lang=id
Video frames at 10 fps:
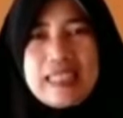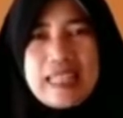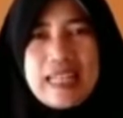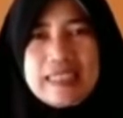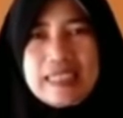
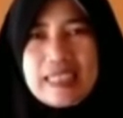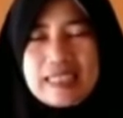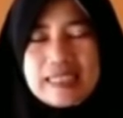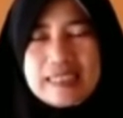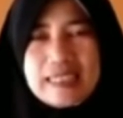Terakhir
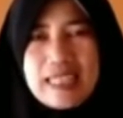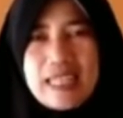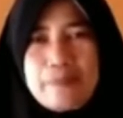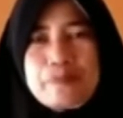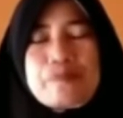yang
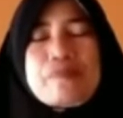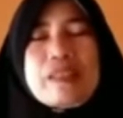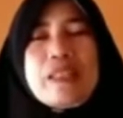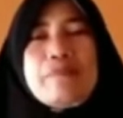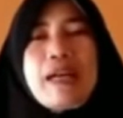keenam,
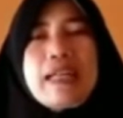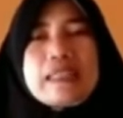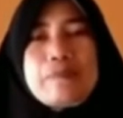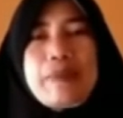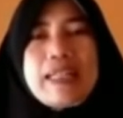iman
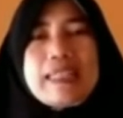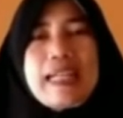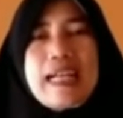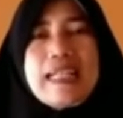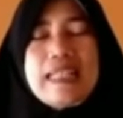
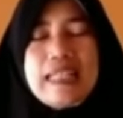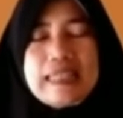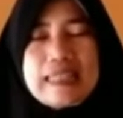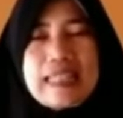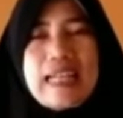kepada
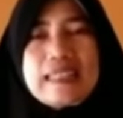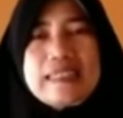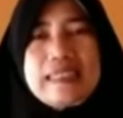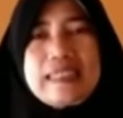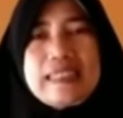
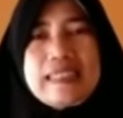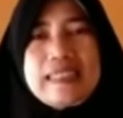takdir.